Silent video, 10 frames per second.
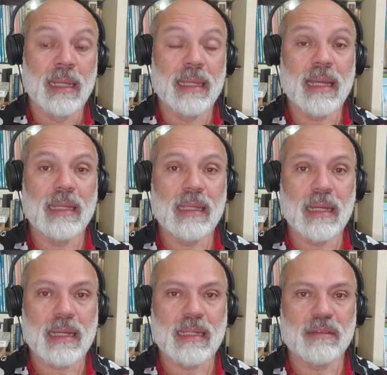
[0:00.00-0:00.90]
E aí,
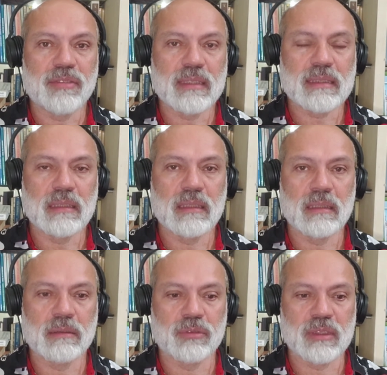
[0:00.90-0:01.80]
a cada vez
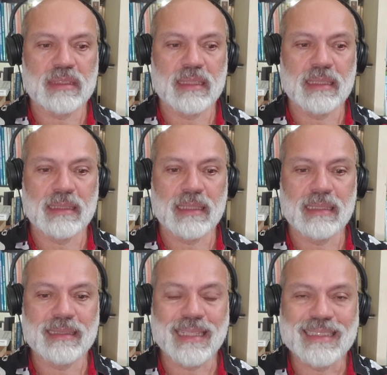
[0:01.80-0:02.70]
que você
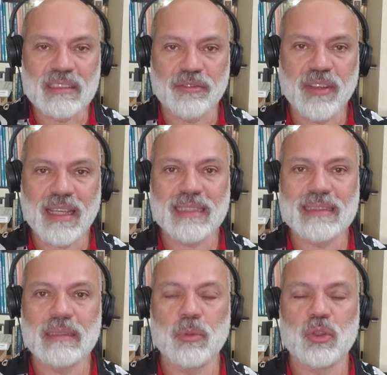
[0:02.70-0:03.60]
intensifica
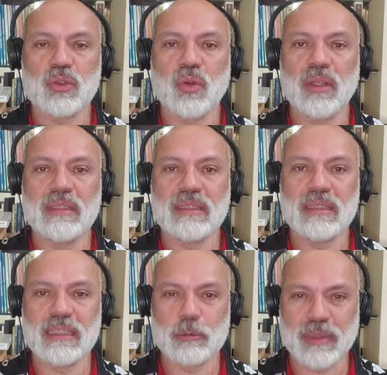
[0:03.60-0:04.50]
essas emoções,
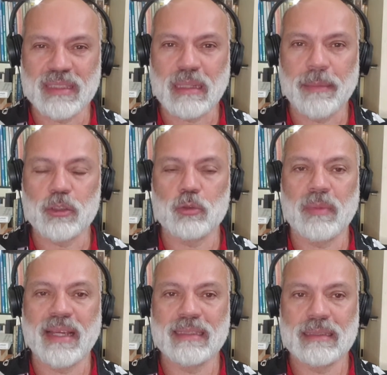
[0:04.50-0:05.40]
esses pensamentos
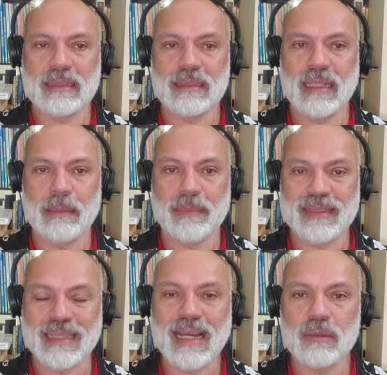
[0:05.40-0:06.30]
mais é,
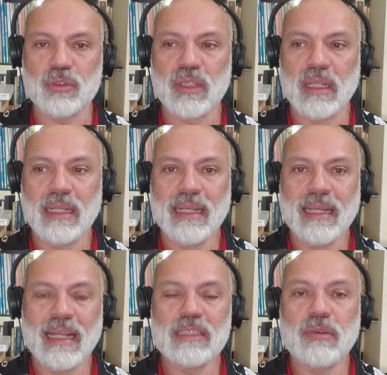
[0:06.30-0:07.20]
pesados,
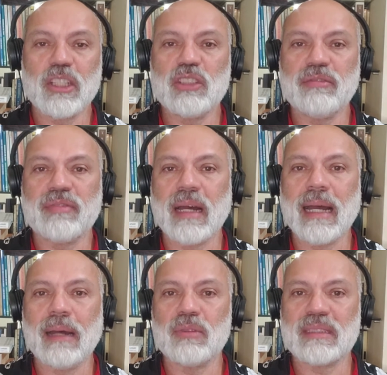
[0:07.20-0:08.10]
eles vão
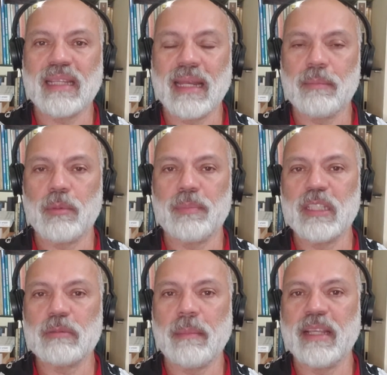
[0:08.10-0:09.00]
ativar o cérebro,
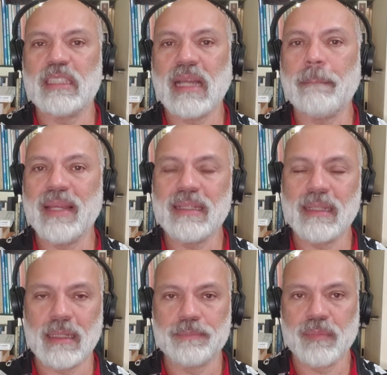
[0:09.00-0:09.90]
principalmente a
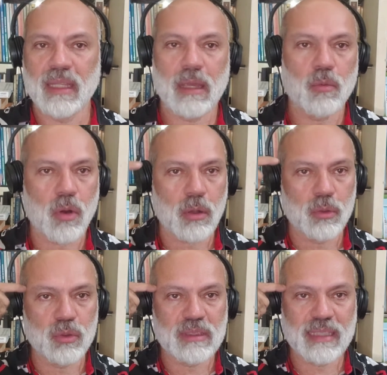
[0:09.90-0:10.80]
amígdala, que é um
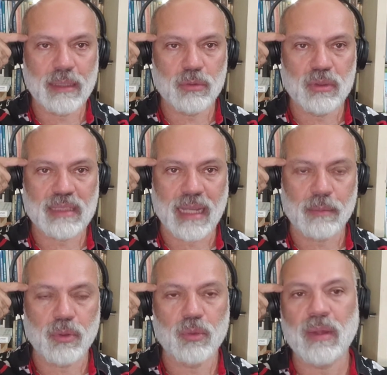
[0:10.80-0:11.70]
órgão no centro do
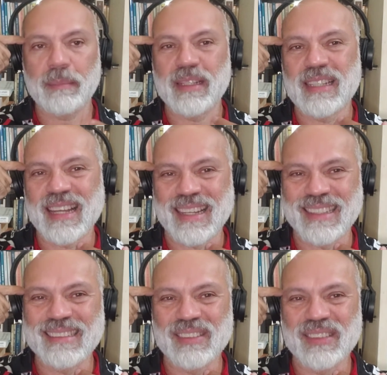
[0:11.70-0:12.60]
cérebro, não é a amígdala da é
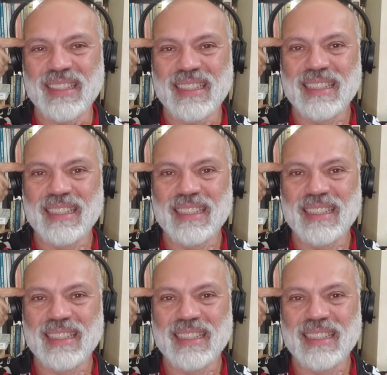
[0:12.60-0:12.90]
garganta, né?